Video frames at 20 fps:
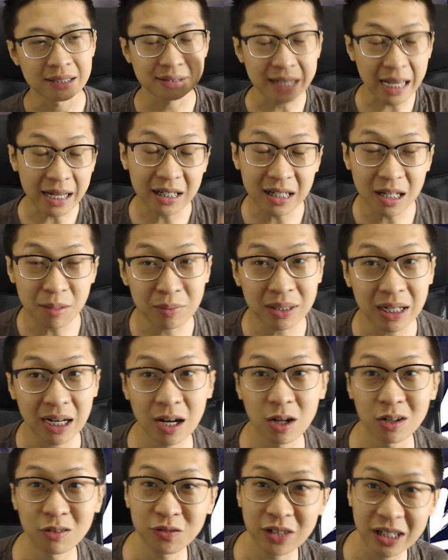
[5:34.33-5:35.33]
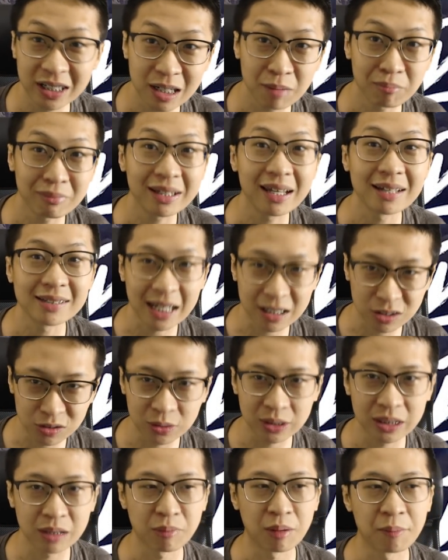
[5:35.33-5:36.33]
China menang lawan Vietnam
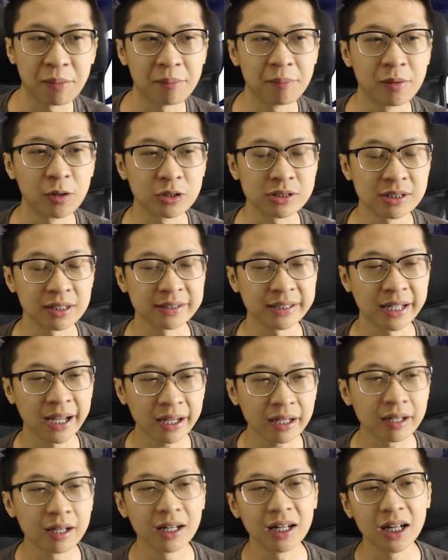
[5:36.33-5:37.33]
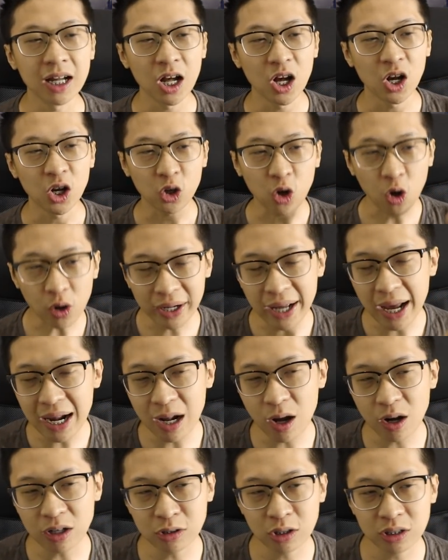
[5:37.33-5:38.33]
3-1 ini memang baru selesai.
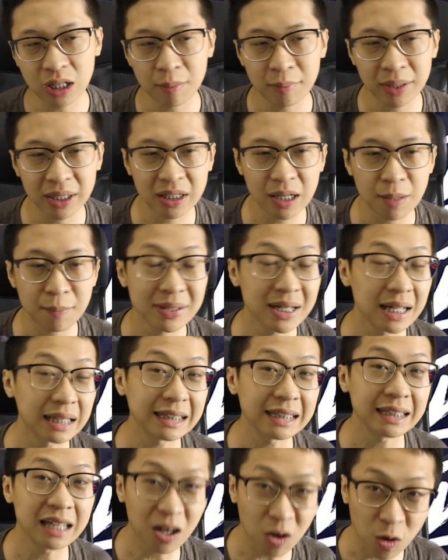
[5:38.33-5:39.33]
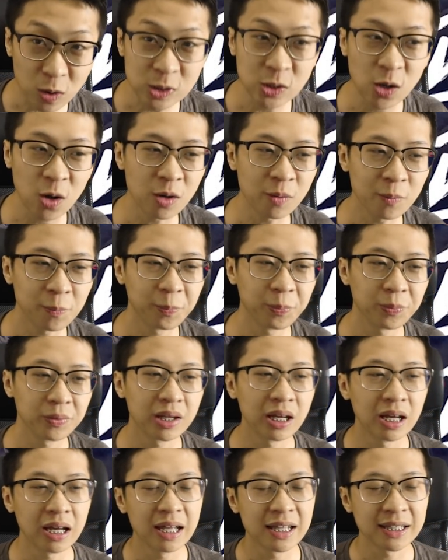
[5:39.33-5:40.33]
Korea lawan North America menang 3-0.
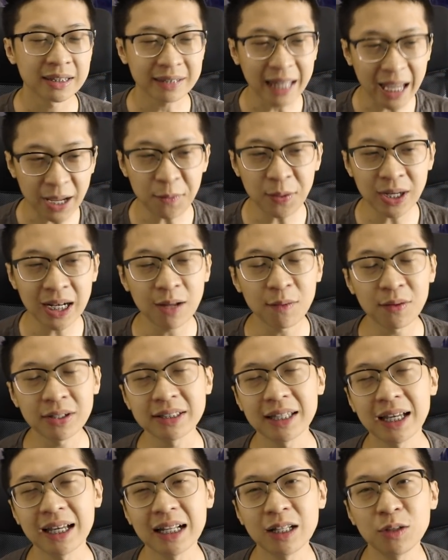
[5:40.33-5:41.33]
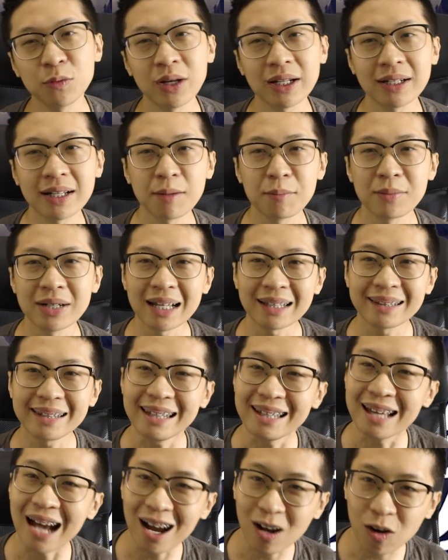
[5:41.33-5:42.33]
Taiwan lawan Thailand White Card menang
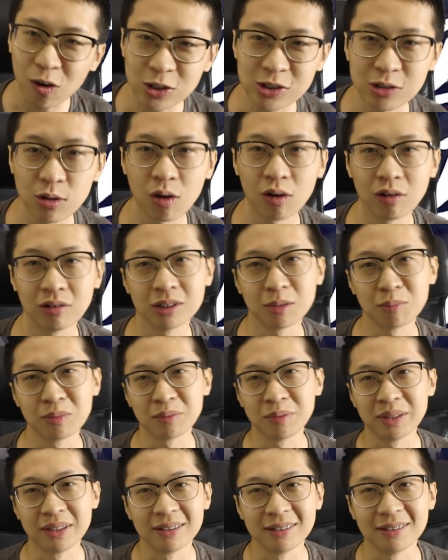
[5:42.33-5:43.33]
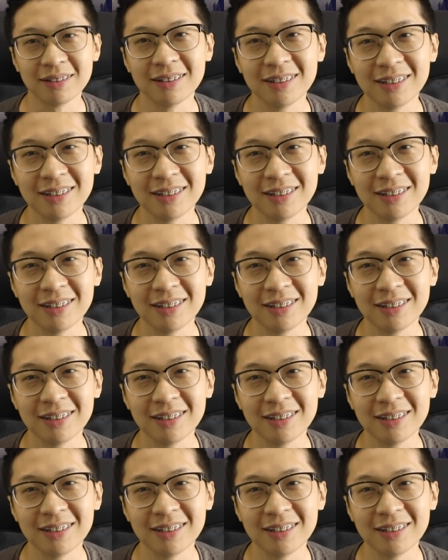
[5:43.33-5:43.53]
3-0, teman-teman.